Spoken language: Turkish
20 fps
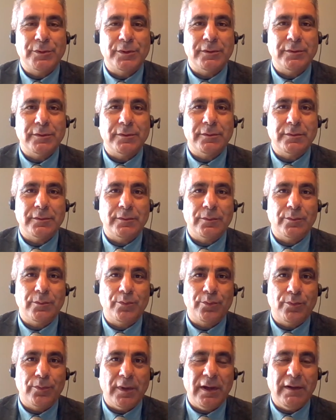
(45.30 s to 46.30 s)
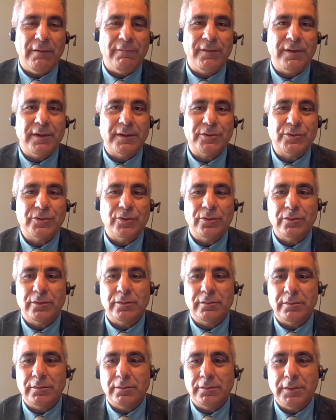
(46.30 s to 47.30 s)
şimdi
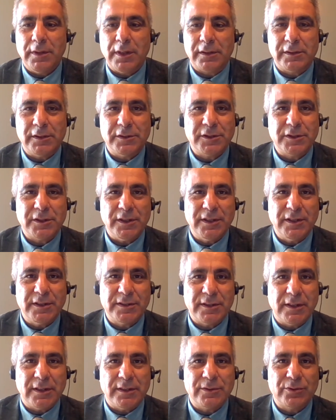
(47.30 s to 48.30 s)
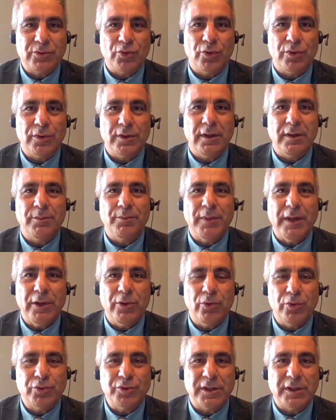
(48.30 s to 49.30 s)
enflasyon yaklaşık 2 saat sonra
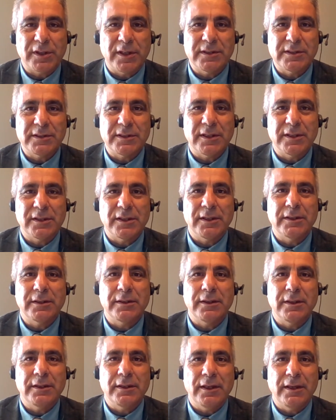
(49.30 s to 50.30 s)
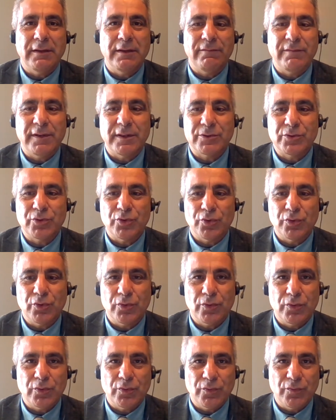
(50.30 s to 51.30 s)
belli olacak Haziran ayı
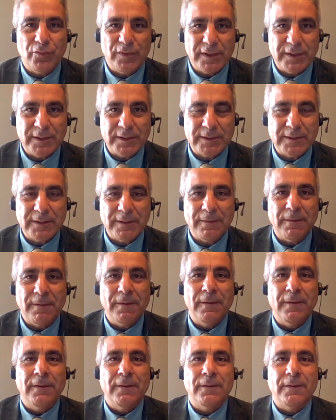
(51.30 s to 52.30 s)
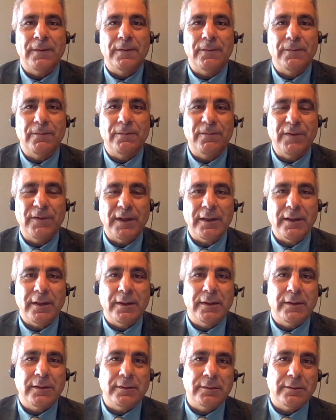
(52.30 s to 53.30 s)
enflasyon verisi ve
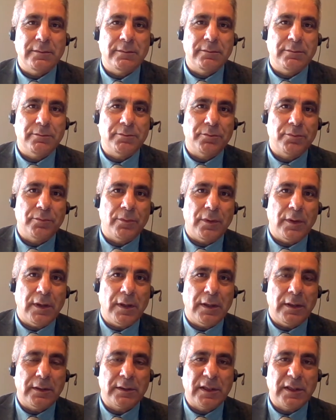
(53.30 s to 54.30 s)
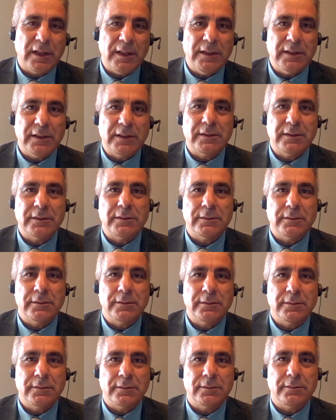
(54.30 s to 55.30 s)
e, 6 aylık
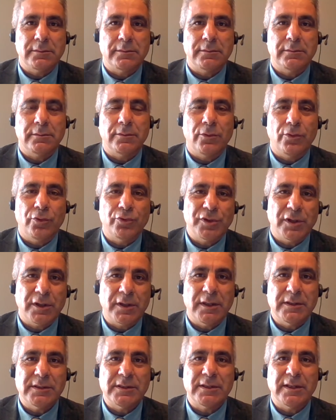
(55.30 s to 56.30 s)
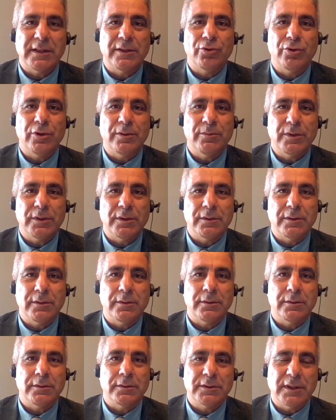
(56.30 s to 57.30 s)
Ocak-Haziran dönemi
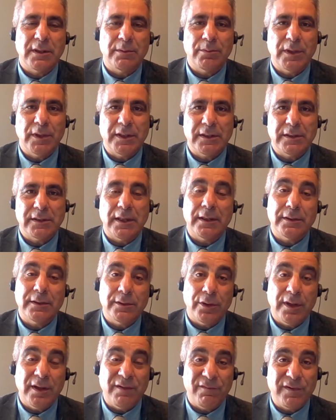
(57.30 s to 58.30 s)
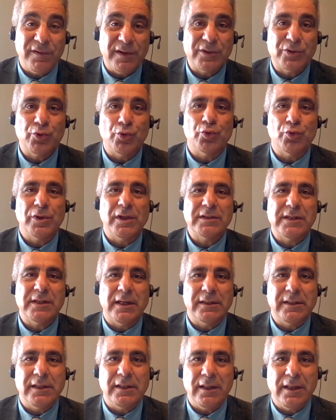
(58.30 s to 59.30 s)
zamları da enflasyonu da
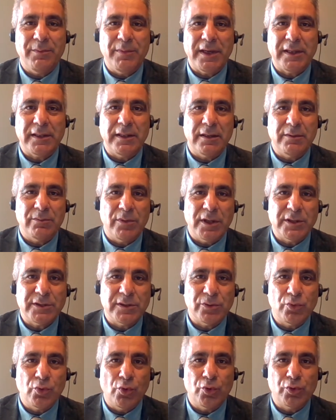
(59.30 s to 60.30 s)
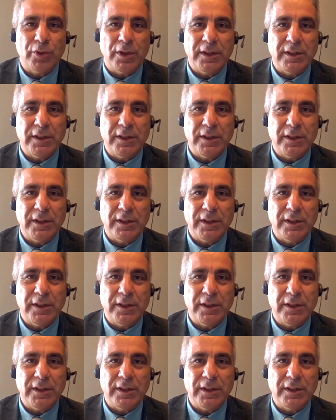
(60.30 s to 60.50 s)
zaten emeklerin maaşına